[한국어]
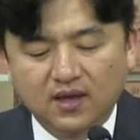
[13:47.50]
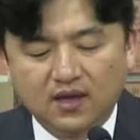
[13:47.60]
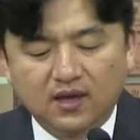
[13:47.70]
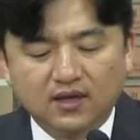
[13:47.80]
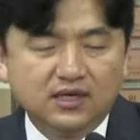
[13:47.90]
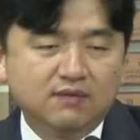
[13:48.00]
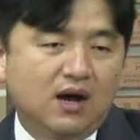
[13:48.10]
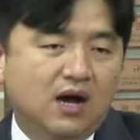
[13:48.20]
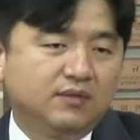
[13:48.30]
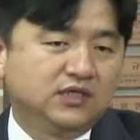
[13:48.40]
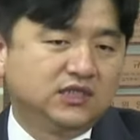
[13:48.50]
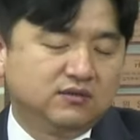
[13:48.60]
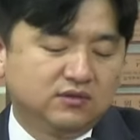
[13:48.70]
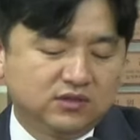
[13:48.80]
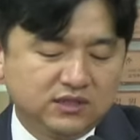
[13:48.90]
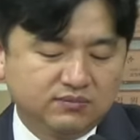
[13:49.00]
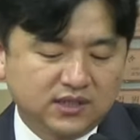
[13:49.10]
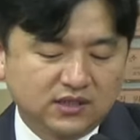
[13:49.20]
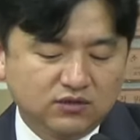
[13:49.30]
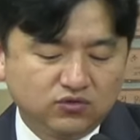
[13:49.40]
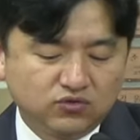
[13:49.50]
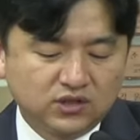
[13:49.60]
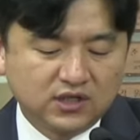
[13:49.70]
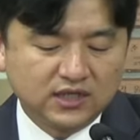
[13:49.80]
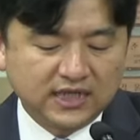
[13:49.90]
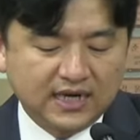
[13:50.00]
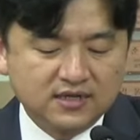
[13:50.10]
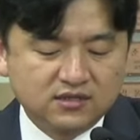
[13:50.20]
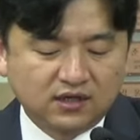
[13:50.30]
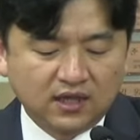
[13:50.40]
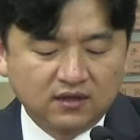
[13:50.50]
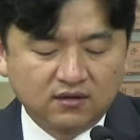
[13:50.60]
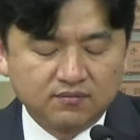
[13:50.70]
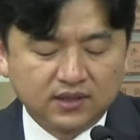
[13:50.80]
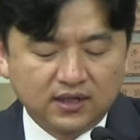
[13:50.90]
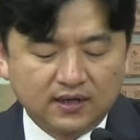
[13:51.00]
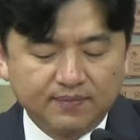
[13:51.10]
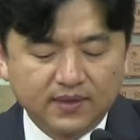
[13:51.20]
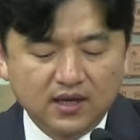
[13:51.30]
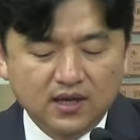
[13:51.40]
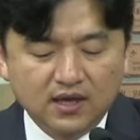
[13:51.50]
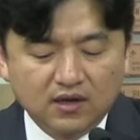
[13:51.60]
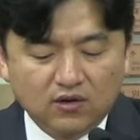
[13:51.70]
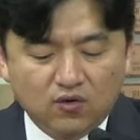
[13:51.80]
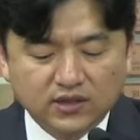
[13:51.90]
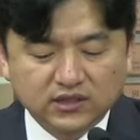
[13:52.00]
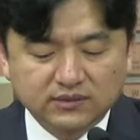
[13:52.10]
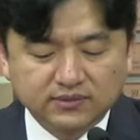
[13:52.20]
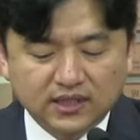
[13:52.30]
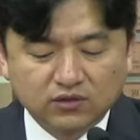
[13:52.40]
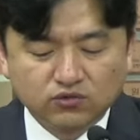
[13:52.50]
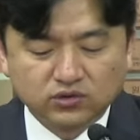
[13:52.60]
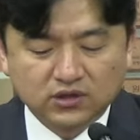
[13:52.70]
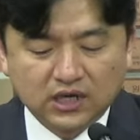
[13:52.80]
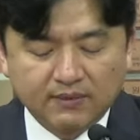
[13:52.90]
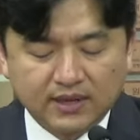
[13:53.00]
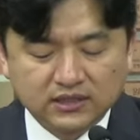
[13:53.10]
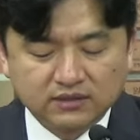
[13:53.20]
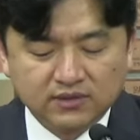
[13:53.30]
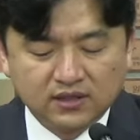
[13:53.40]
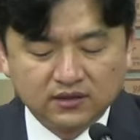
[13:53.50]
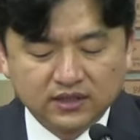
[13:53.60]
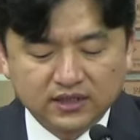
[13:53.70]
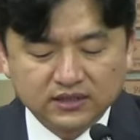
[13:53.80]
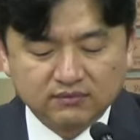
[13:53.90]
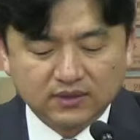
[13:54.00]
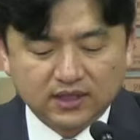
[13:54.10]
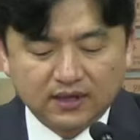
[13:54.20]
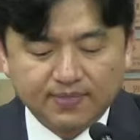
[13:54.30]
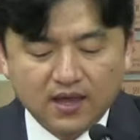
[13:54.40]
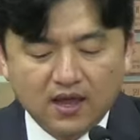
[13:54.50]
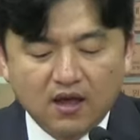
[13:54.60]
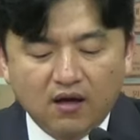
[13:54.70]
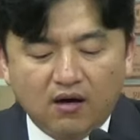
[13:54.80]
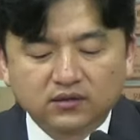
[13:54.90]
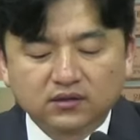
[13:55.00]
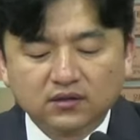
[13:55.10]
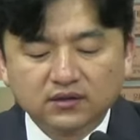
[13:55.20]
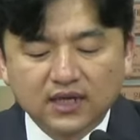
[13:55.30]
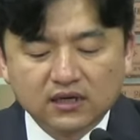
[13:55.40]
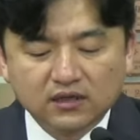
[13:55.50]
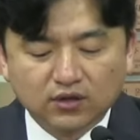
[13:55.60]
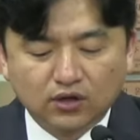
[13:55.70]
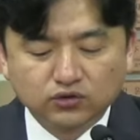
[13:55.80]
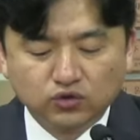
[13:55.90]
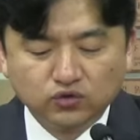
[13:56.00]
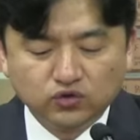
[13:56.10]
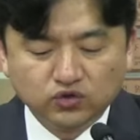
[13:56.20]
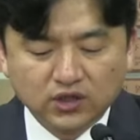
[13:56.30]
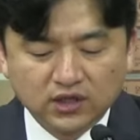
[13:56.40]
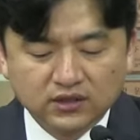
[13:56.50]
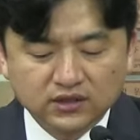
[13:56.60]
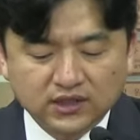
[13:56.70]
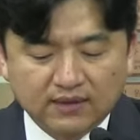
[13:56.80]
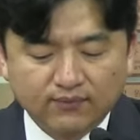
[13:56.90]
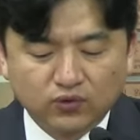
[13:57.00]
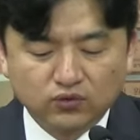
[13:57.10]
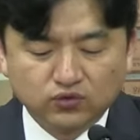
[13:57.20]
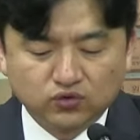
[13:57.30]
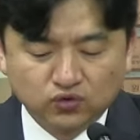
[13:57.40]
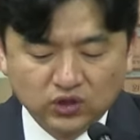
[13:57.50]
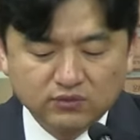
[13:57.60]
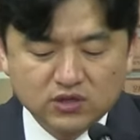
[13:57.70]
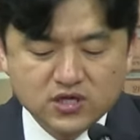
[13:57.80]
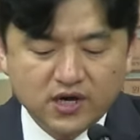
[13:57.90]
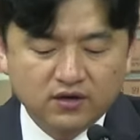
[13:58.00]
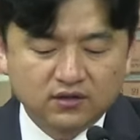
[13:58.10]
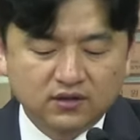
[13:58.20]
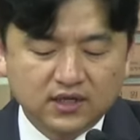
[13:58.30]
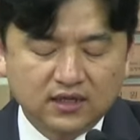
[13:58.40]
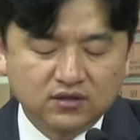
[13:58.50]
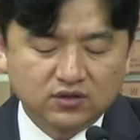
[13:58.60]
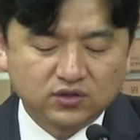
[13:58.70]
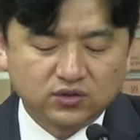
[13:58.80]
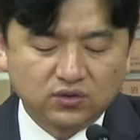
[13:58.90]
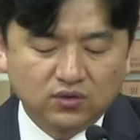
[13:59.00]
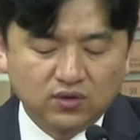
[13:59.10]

이 마음이 14장 6절에 잘 드러나는 겁니다. 로마서 14장 6절의 말씀을 읽어드리겠습니다. 어떤 날을 더 존중 여기는 사람도 주님을 위하여 그렇게 하는 것이요.